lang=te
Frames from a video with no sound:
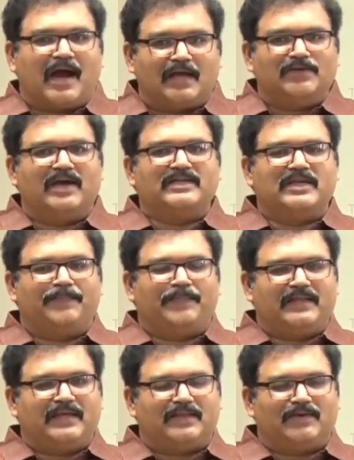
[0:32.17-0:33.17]
కాదు అని చెప్పి
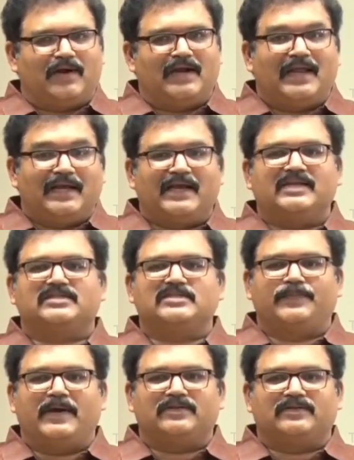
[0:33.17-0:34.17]
ఏదైతే వాళ్ళు
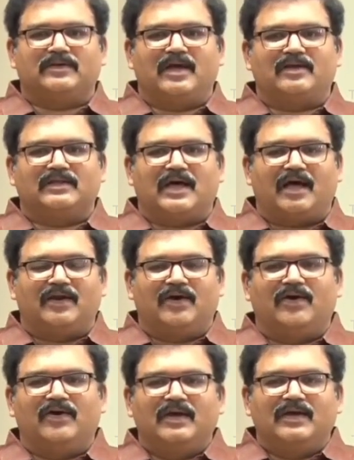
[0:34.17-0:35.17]
ఎలిగేషన్స్ పెడుతున్నారో
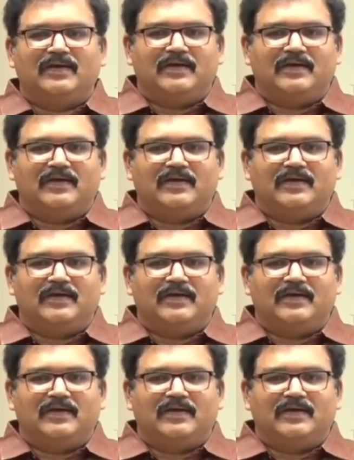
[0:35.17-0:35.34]
దానిలో